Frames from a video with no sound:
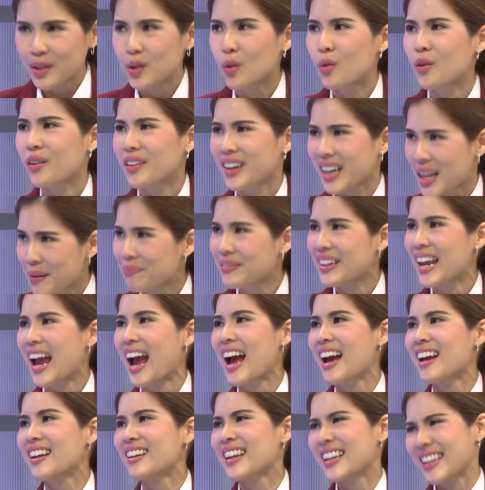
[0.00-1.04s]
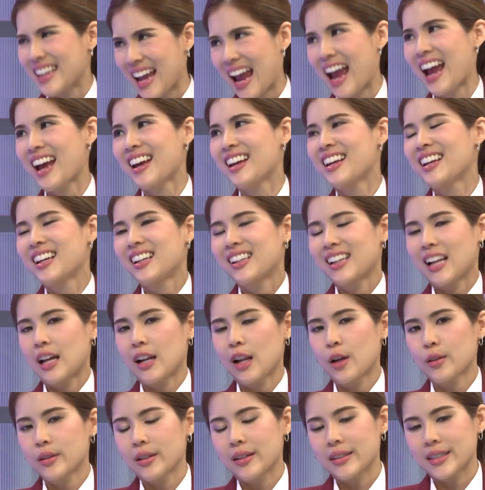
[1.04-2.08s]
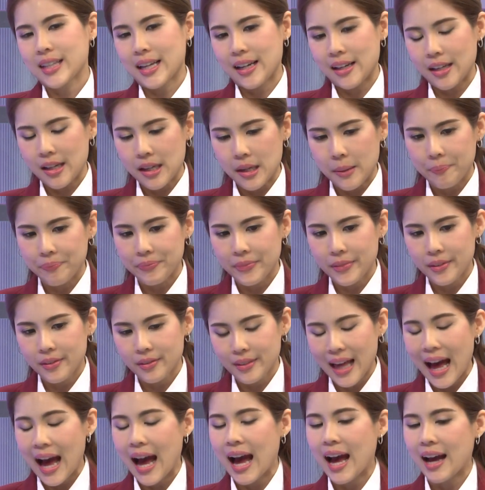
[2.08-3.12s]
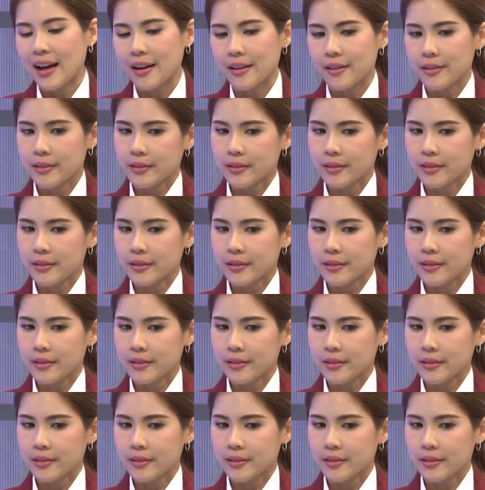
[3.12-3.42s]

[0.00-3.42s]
อดูคลิปเนี้ยอย่างเงี้ยแล้วเราถึงจะเริ่มสร้าง